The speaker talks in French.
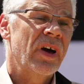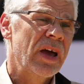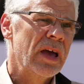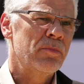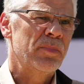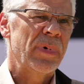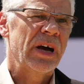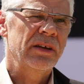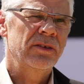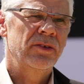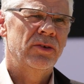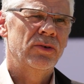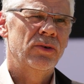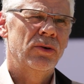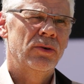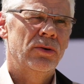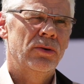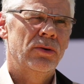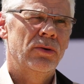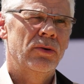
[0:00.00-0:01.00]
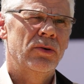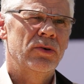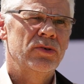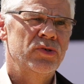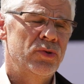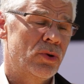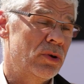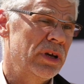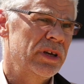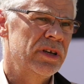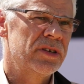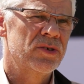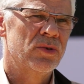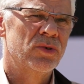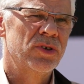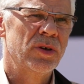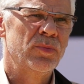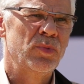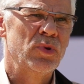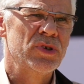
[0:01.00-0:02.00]
un vrai impact euh, sur la
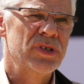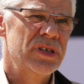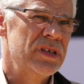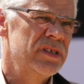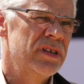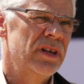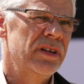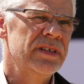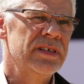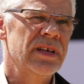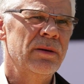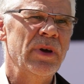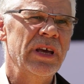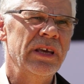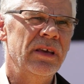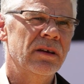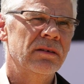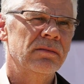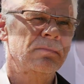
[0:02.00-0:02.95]
question qui est posée, celle des abeilles